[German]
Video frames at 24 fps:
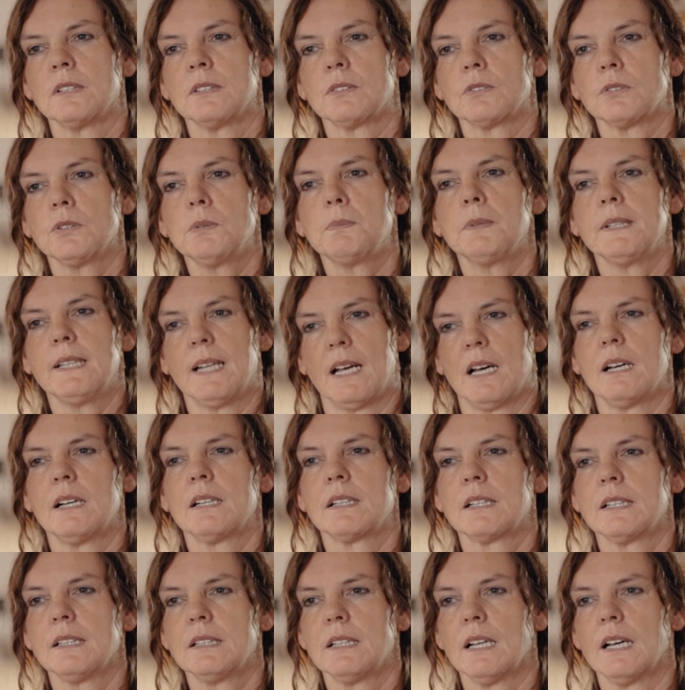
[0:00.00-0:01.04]
und drüber
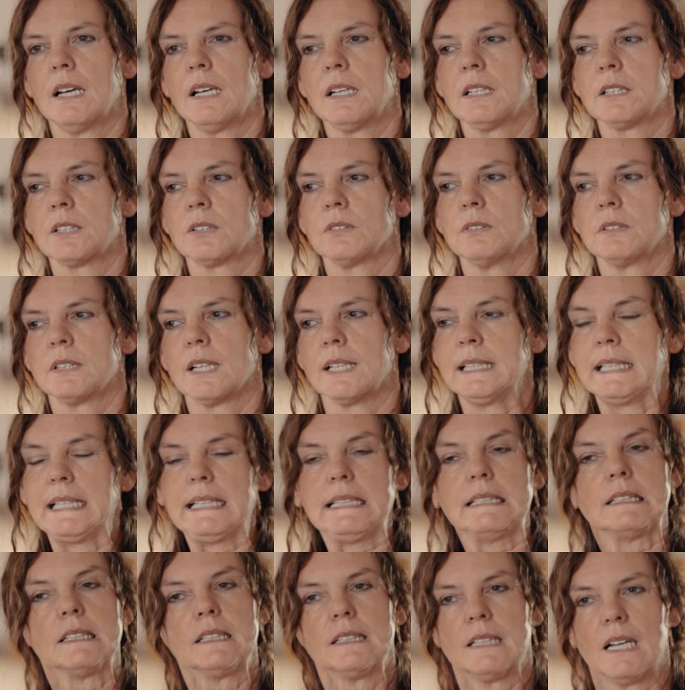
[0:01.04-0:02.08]
nachgedacht und dann
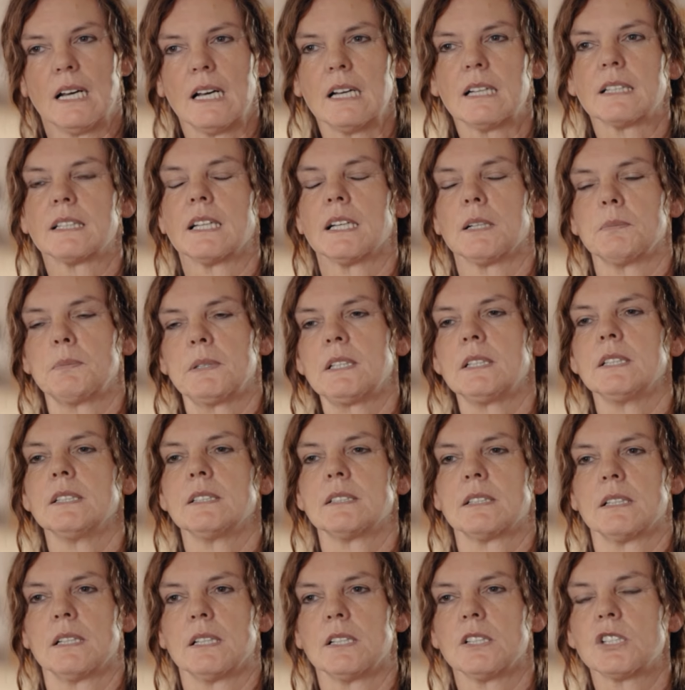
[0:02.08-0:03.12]
in der Nacht habe ich
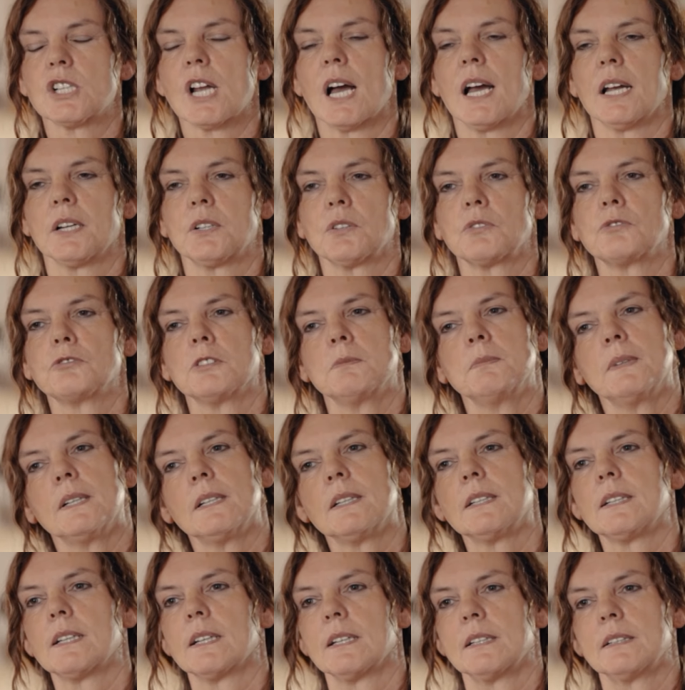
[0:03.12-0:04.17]
diese Entscheidung für
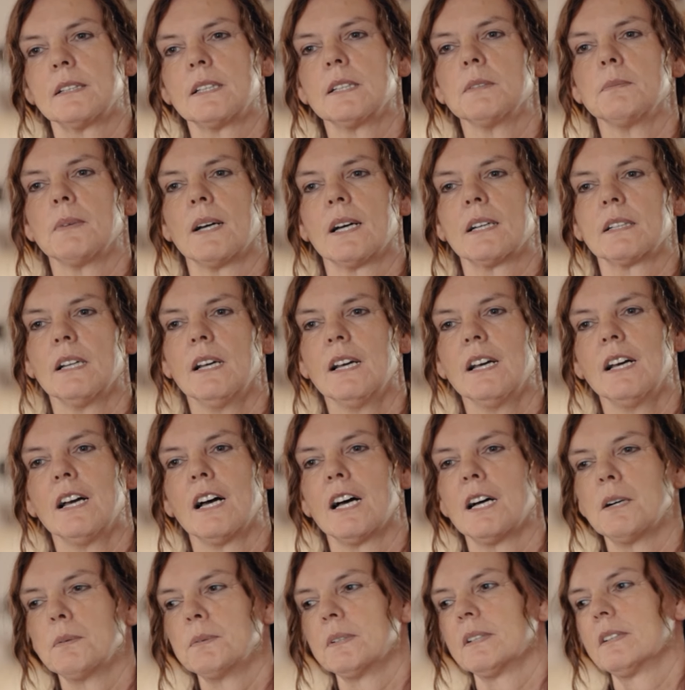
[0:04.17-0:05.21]
mich dann gemacht.
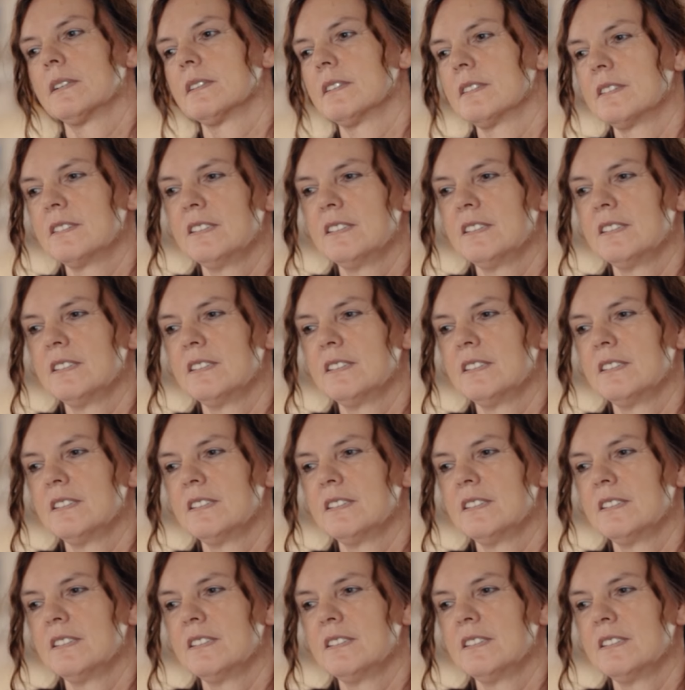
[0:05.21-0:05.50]
Habe ich